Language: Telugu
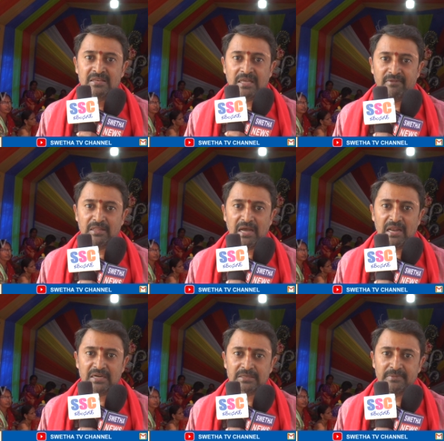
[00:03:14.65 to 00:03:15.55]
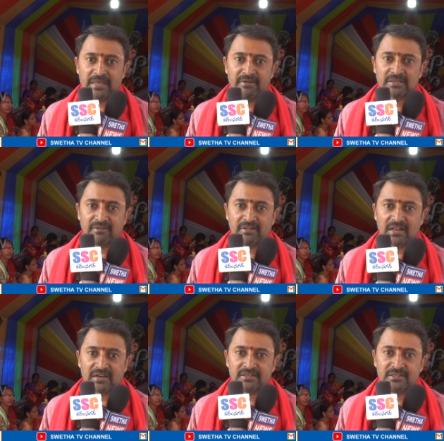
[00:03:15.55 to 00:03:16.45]
సర్వదా లక్ష్మీదేవి సర్వదా
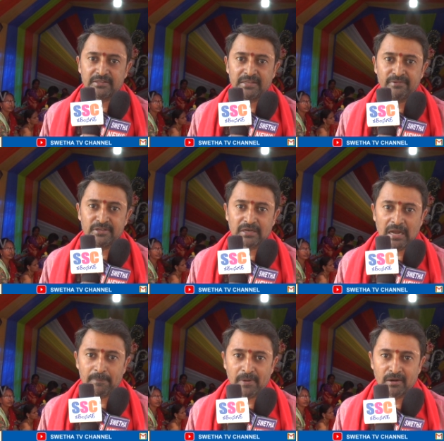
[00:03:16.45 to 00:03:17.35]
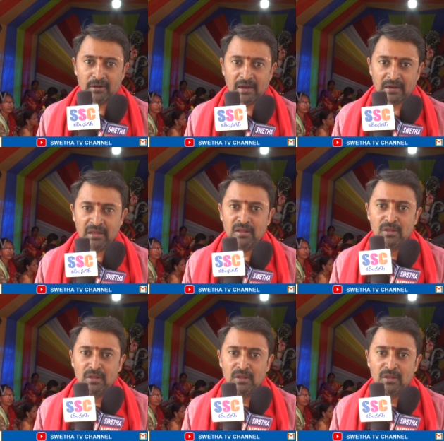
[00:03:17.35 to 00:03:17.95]
రక్షించి దీవించి కాపాడుగాక